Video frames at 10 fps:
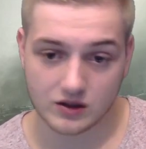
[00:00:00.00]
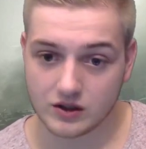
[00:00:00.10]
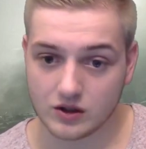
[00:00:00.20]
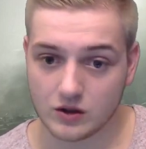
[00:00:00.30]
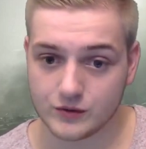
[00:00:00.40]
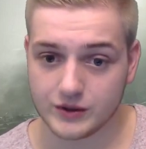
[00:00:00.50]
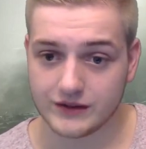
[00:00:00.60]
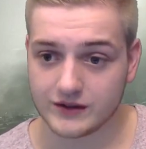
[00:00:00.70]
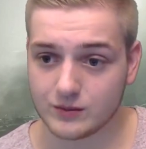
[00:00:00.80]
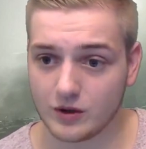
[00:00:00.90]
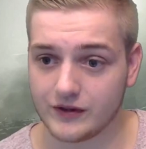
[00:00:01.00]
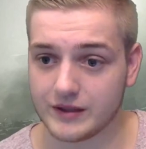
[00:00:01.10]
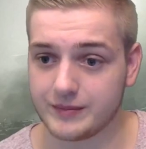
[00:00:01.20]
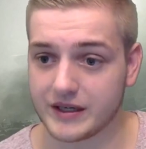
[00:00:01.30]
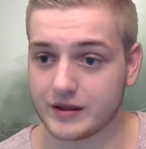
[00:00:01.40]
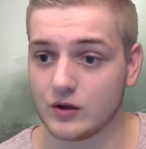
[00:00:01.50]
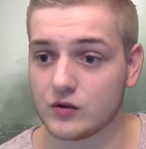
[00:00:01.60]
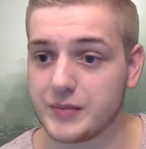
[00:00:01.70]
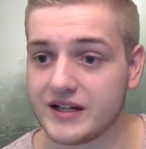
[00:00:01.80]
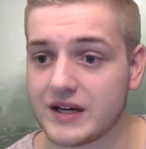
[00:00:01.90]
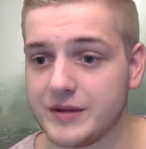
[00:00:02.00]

Call of Duty Infinite Warfare bei der Closed Beta